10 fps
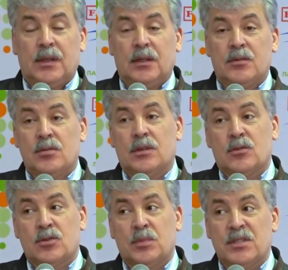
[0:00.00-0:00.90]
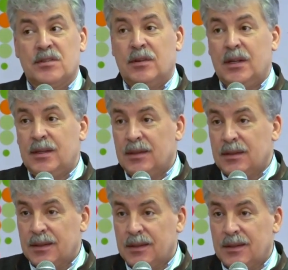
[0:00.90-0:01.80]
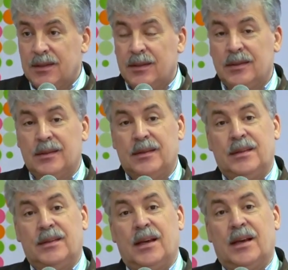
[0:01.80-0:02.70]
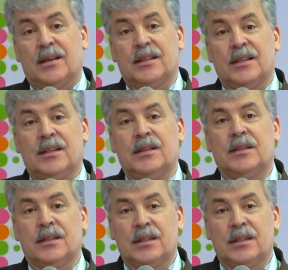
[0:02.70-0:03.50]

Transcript: делать все для того, чтобы развивать э, ягоды и